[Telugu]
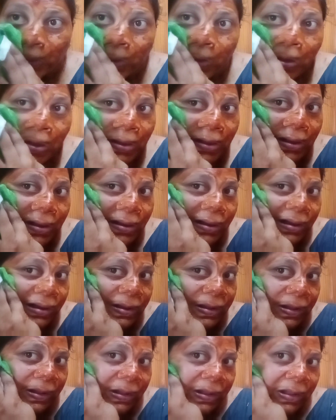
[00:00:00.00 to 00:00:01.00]
ఇది
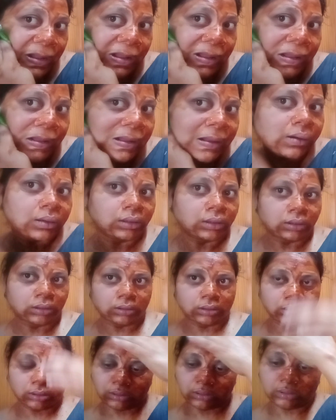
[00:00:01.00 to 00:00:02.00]
ఆడడానికి
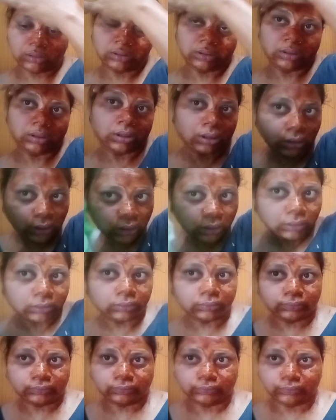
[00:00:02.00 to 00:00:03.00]
ఒక
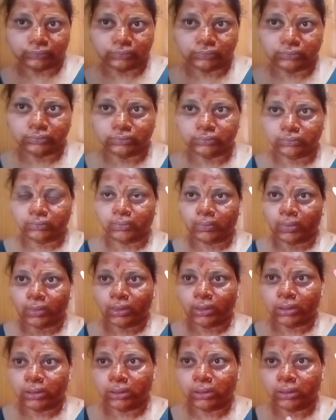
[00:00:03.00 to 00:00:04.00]
థర్టీ మినిట్స్ పడుతుంది
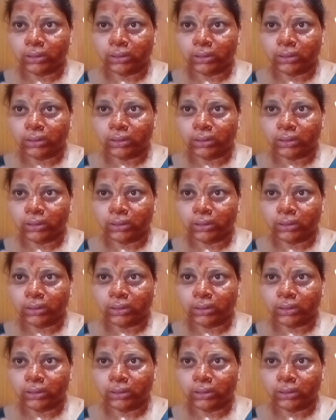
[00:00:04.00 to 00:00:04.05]
ఒక